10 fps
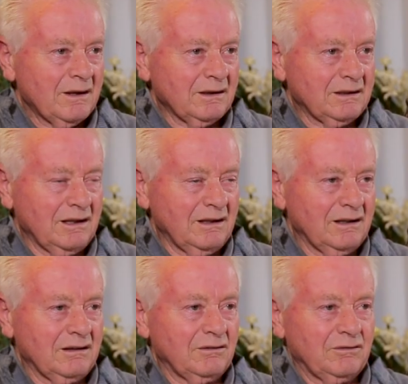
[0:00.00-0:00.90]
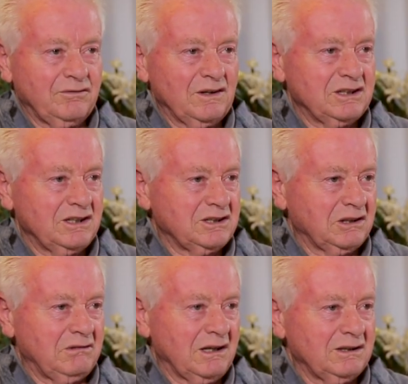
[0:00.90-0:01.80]
che
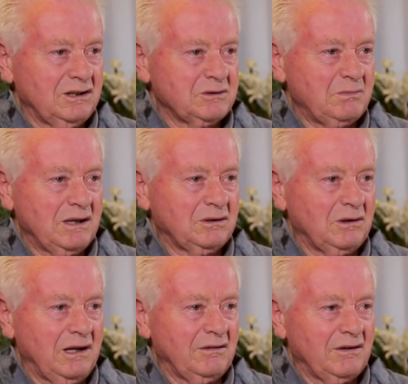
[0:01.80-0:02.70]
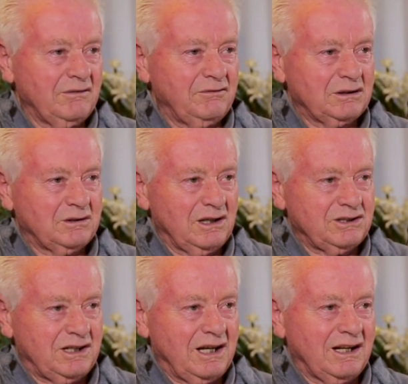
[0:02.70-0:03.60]
facesse qualche dispetto, gli avevano fatto
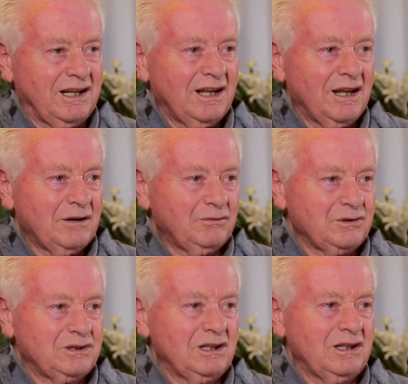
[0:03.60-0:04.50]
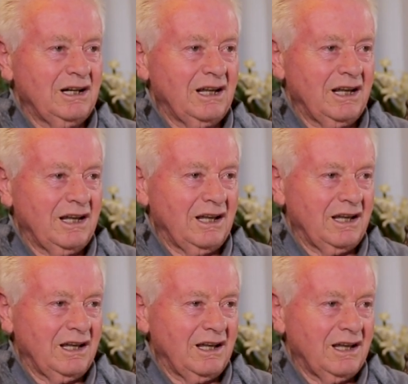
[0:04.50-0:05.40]
lasciare fucile
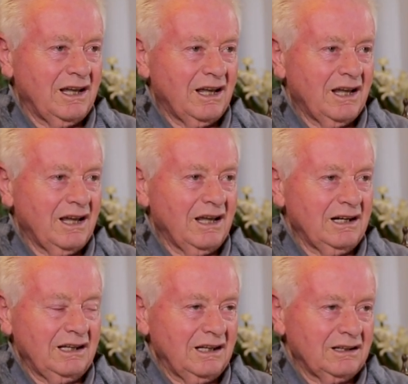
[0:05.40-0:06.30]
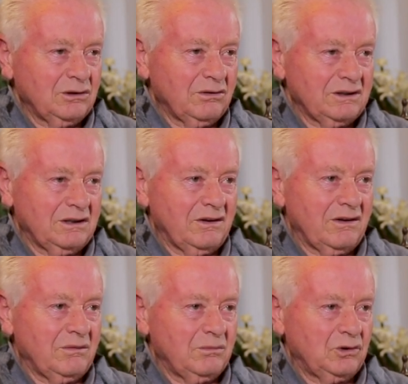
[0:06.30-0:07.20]
lì dove
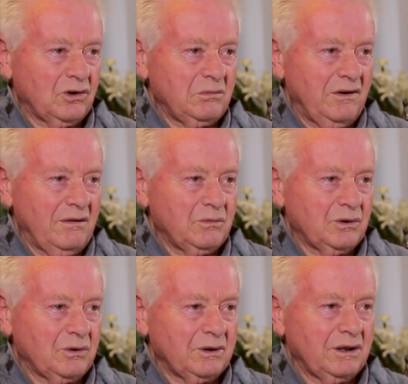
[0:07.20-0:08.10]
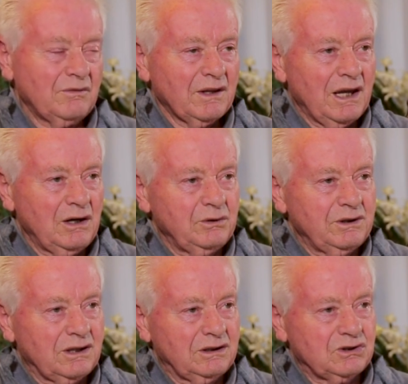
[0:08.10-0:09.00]
dormivamo noi e lui
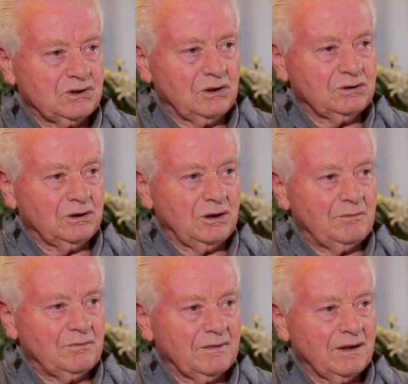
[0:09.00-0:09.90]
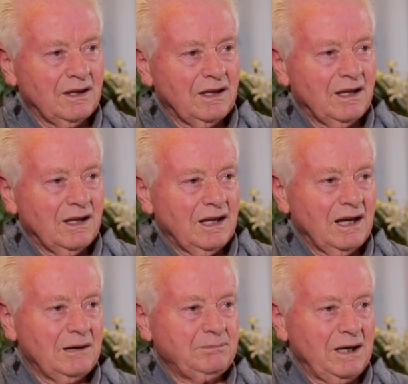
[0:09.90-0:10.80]
era di sotto
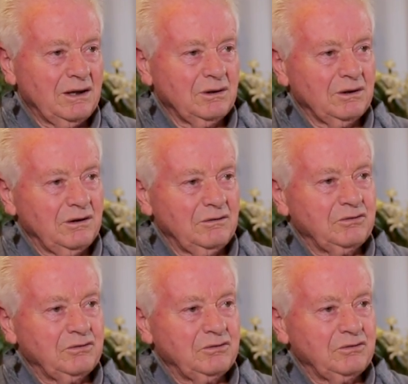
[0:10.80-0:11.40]
al piano in